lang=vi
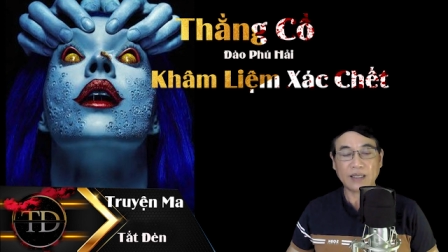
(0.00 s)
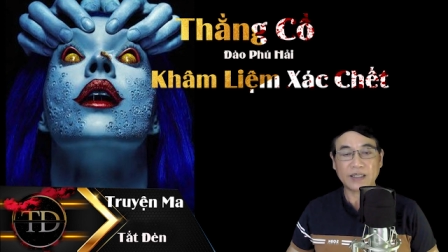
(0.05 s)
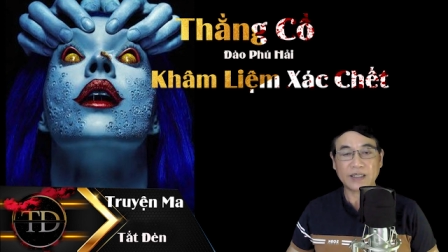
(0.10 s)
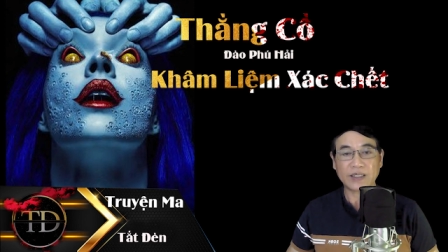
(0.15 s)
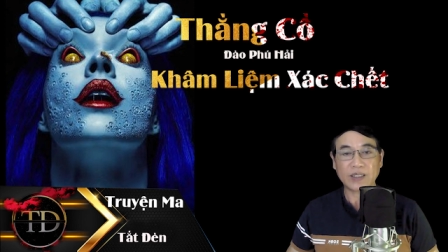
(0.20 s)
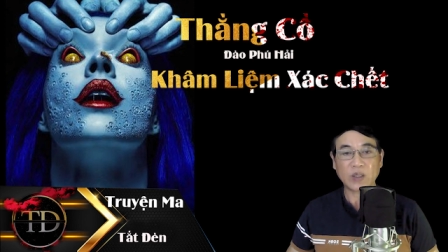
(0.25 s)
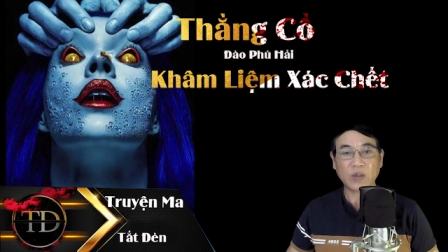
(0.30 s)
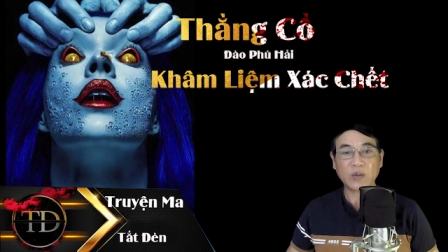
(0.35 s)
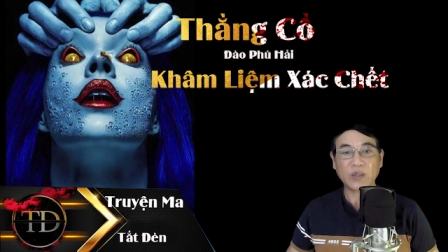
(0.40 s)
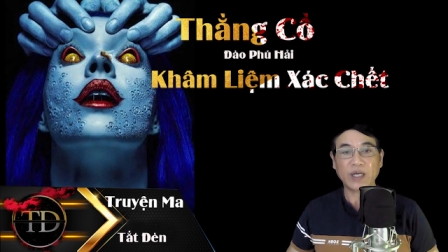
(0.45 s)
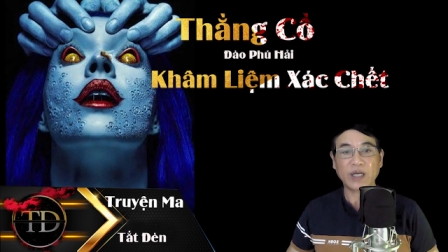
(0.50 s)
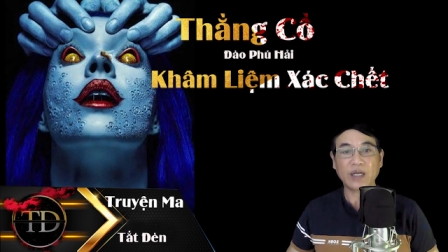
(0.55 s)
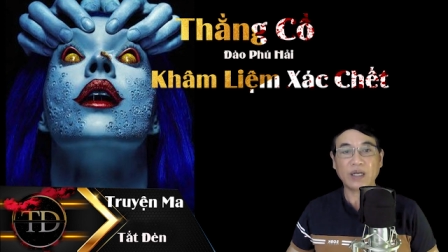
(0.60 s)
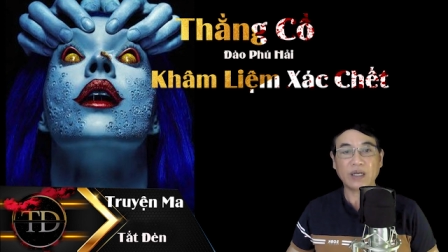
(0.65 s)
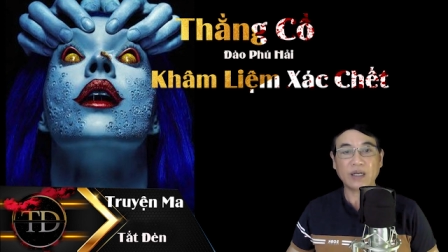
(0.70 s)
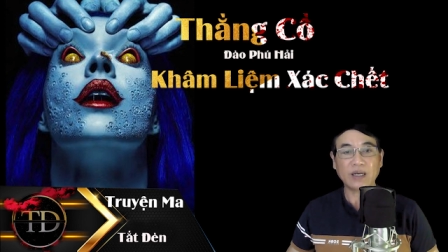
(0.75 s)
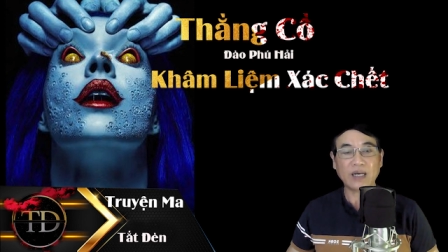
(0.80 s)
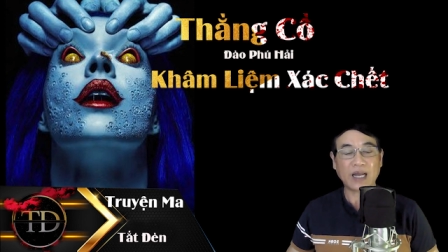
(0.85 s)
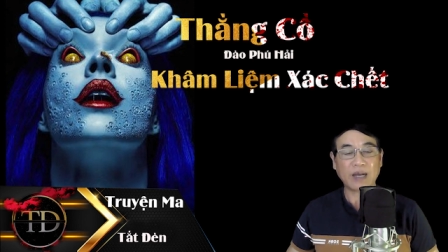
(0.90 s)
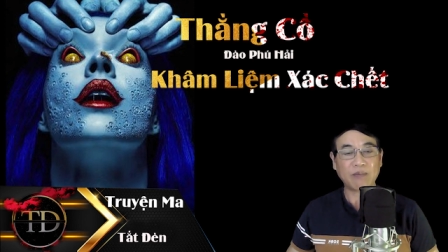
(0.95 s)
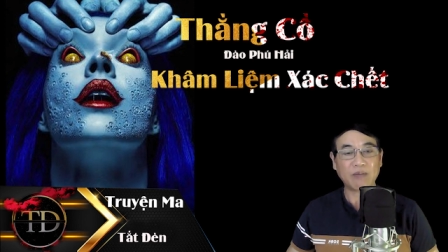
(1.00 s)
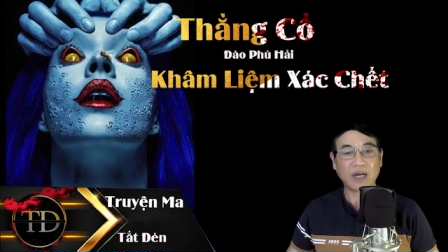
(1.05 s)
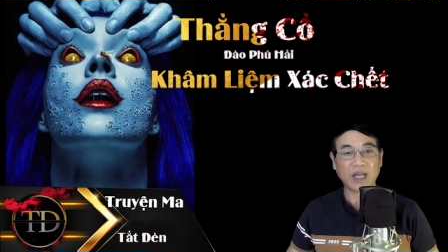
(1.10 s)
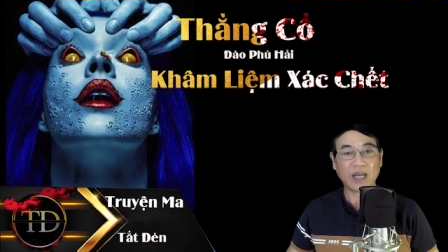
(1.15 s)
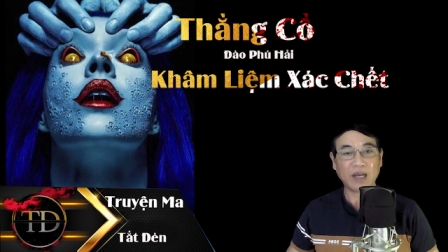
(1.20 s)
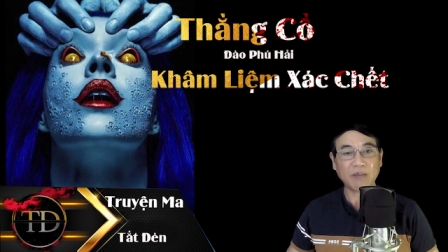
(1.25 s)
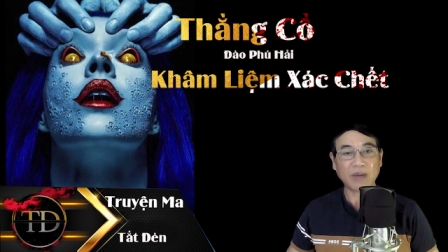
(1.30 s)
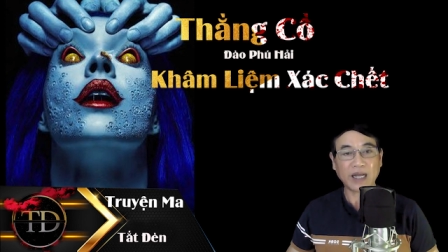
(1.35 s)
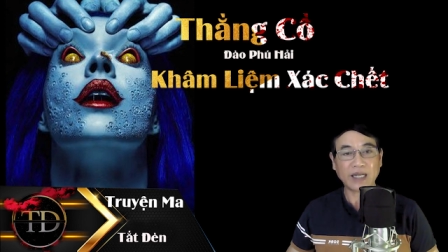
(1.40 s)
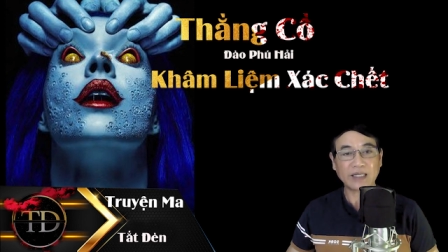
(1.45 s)
sau khi làm
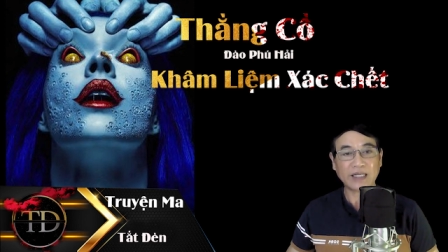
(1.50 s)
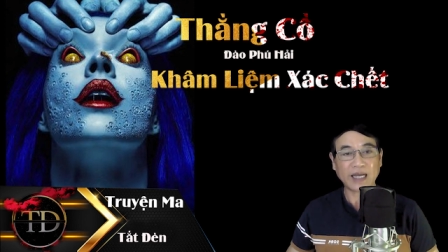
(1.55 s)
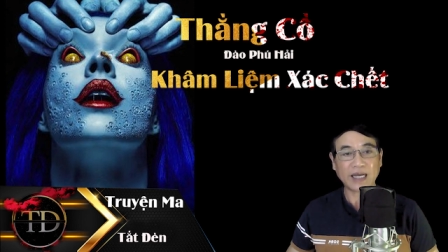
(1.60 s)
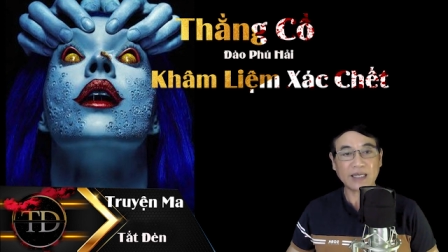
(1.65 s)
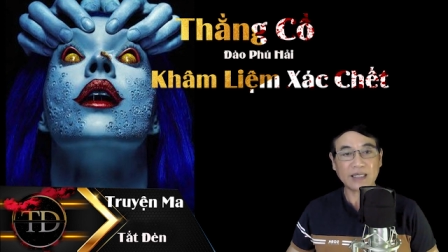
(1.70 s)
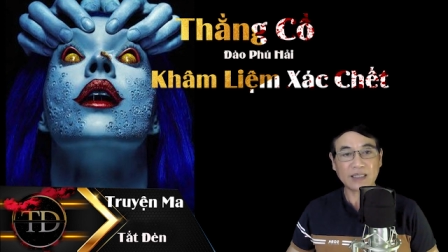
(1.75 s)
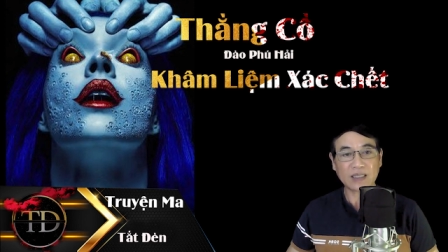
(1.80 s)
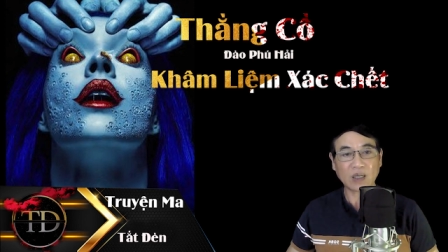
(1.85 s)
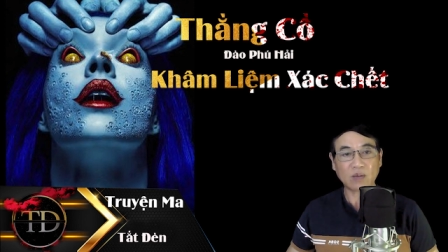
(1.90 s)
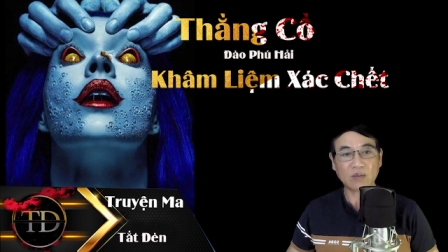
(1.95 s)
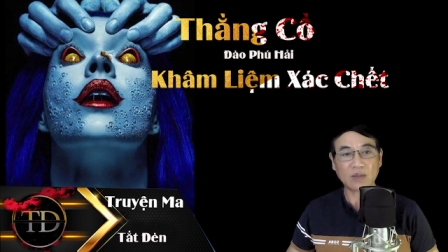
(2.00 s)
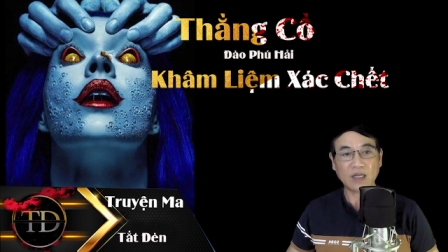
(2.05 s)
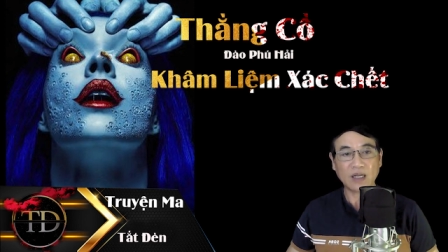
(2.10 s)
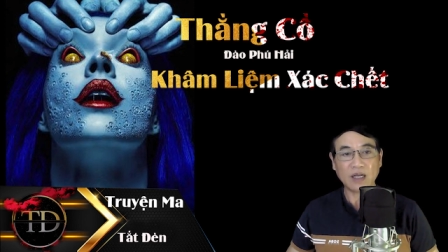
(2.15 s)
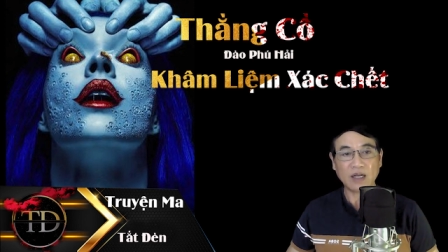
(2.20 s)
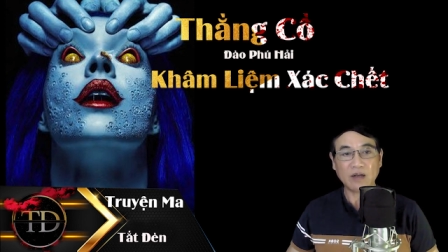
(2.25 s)
lễ mai táng xong